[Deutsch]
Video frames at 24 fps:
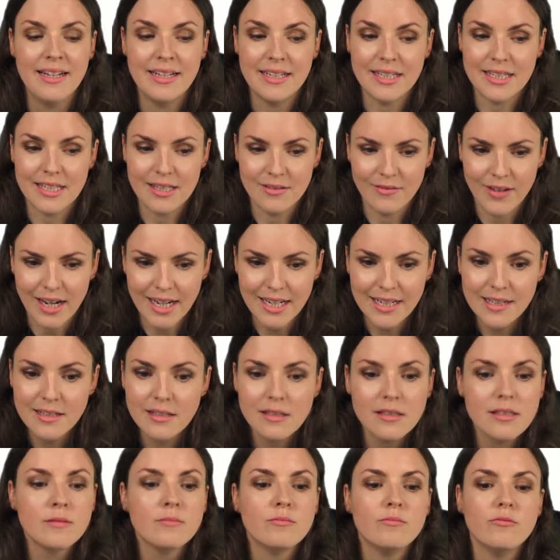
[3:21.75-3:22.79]

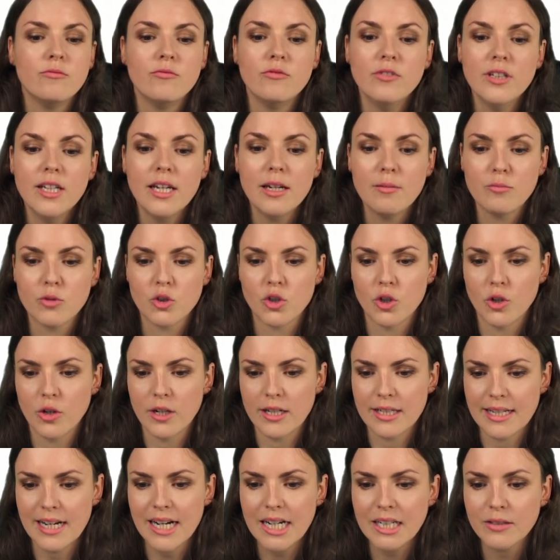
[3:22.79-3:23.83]
Zweitens, wie eben schon
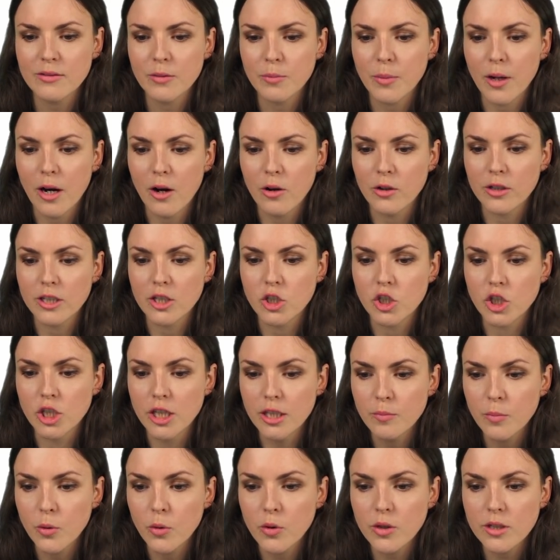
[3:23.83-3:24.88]
gesagt, wir brauchen die
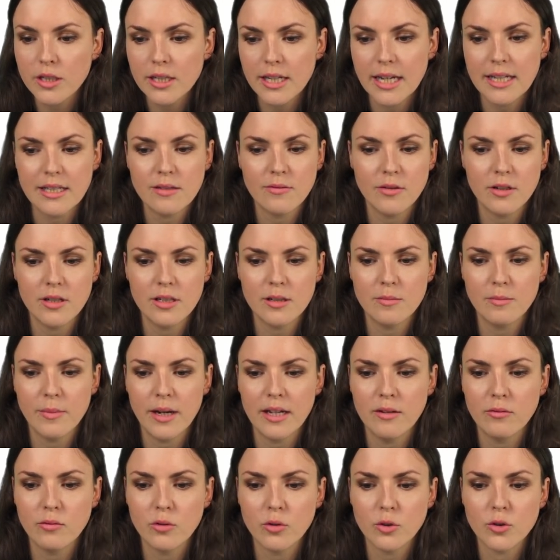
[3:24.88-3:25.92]
Schnittpunkte jetzt von diesen
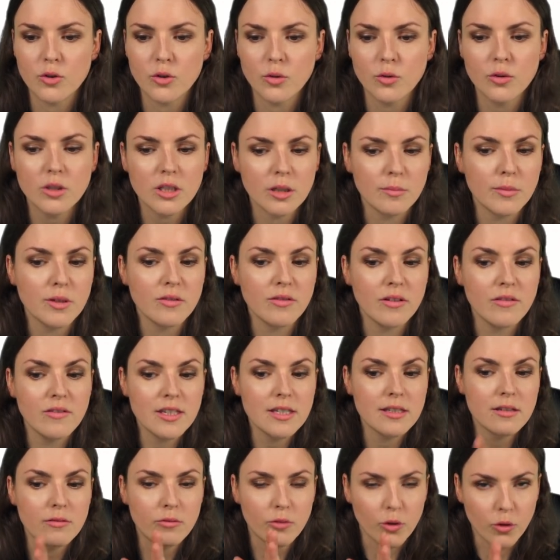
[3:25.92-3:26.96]
beiden Funktionen, damit wir
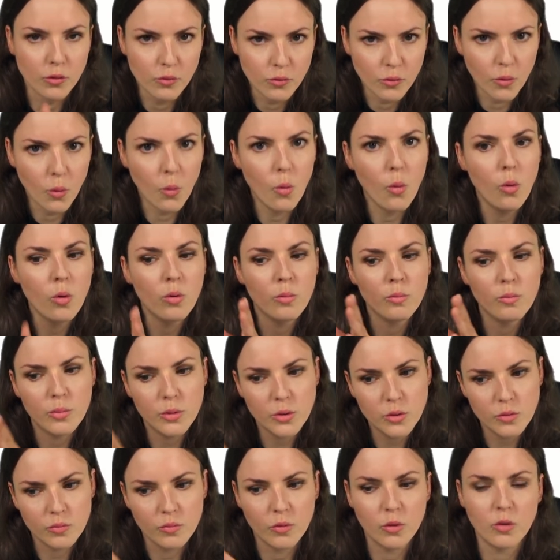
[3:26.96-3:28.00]
wissen, von wo
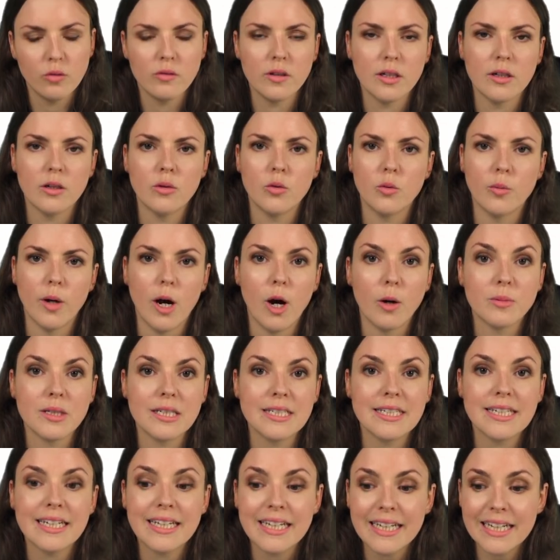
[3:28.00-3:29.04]
bis wo wir überhaupt
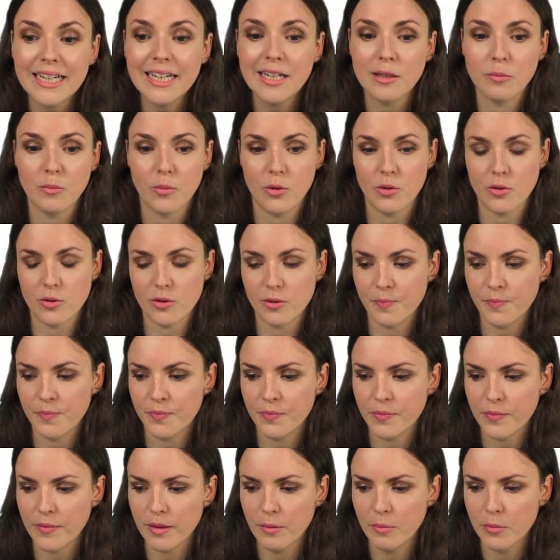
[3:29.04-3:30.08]
integrieren müssen.
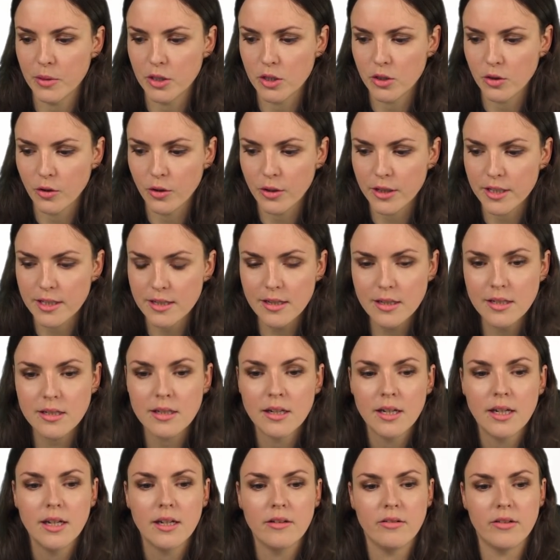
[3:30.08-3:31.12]
Bedeutet,
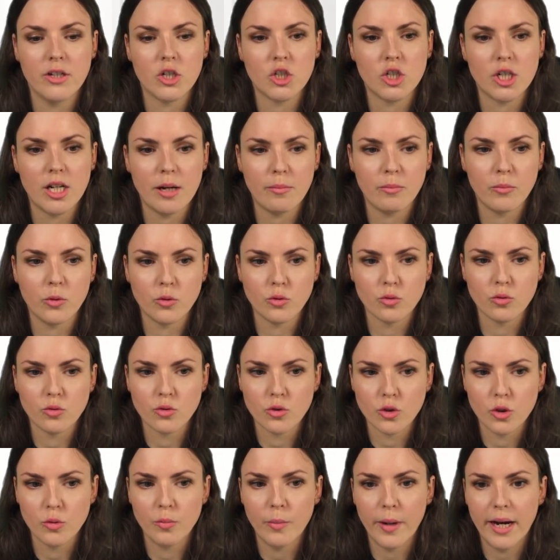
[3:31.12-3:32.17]
wir schnappen uns
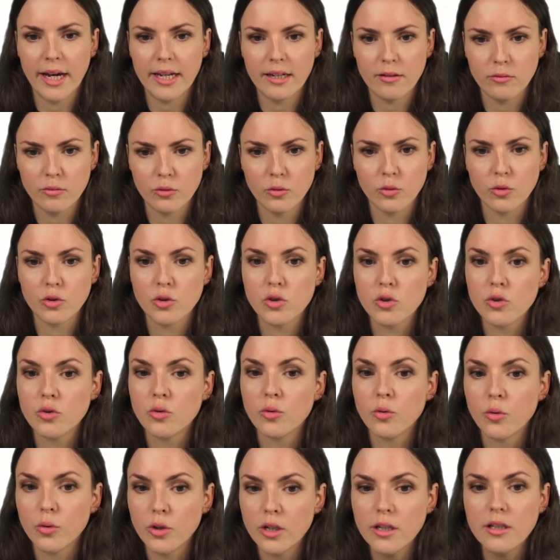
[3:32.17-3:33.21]
unsere beiden
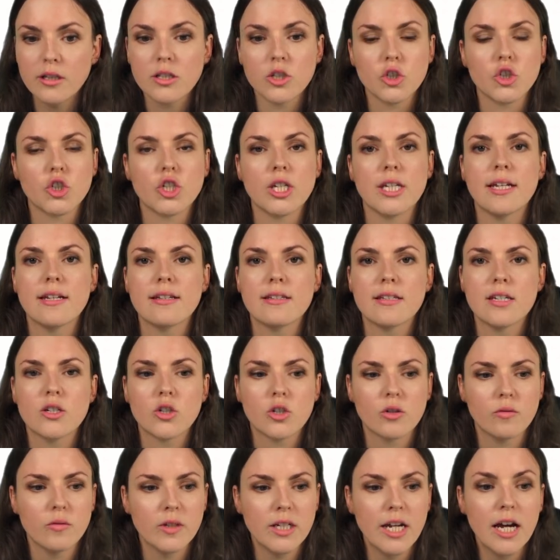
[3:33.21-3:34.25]
Funktionen, die stehen jetzt hier
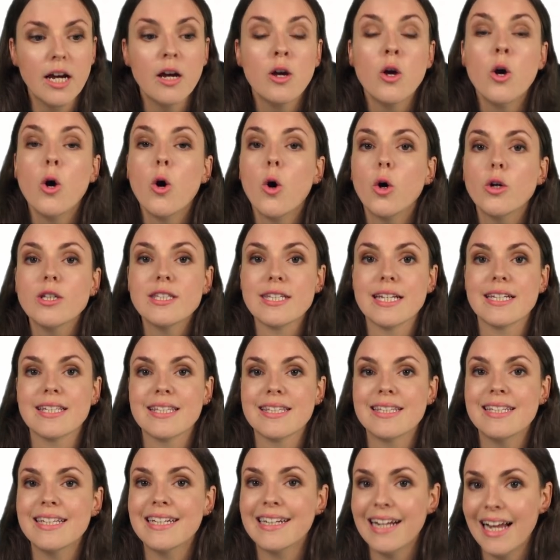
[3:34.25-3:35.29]
schon wieder, und
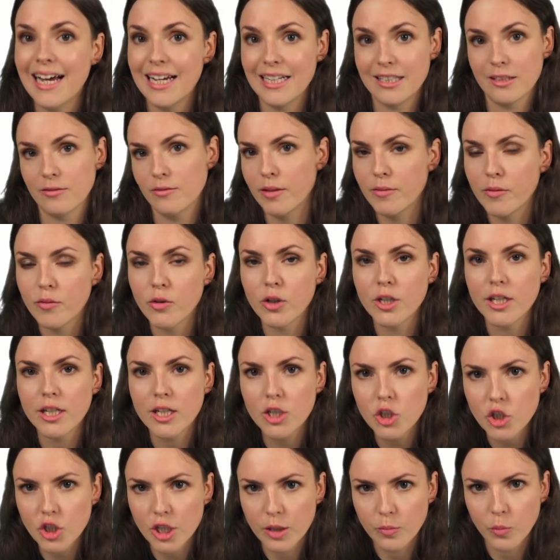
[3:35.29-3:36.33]
setzen die gleich, weil wir wollen ja
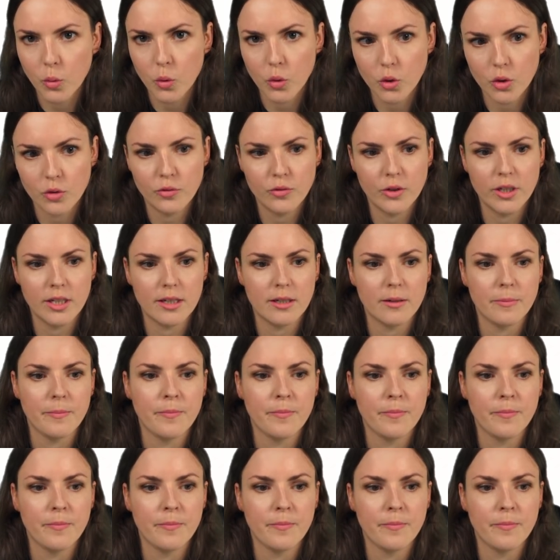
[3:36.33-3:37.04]
die Schnittpunkte finden.